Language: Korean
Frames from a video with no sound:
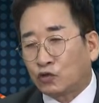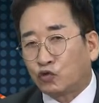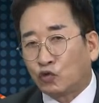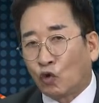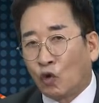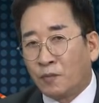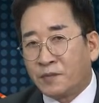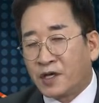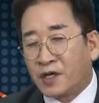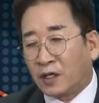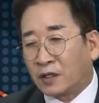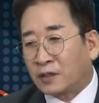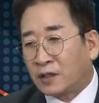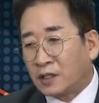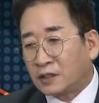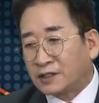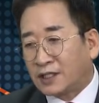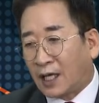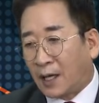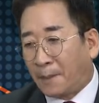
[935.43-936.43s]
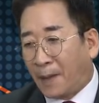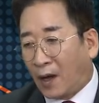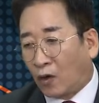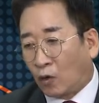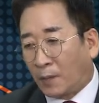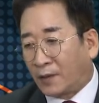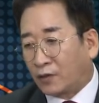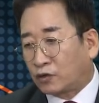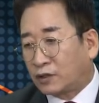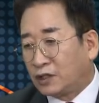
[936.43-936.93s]
들어오면 제가 바로바로
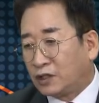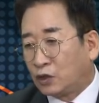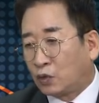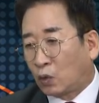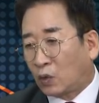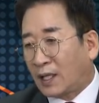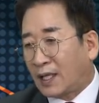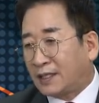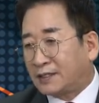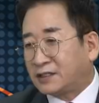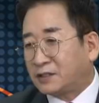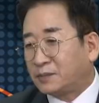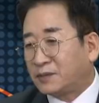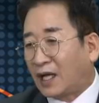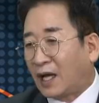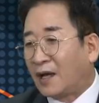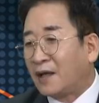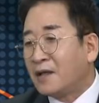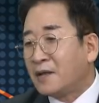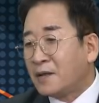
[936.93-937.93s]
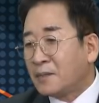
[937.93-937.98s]
바로 드리도록 하겠습니다.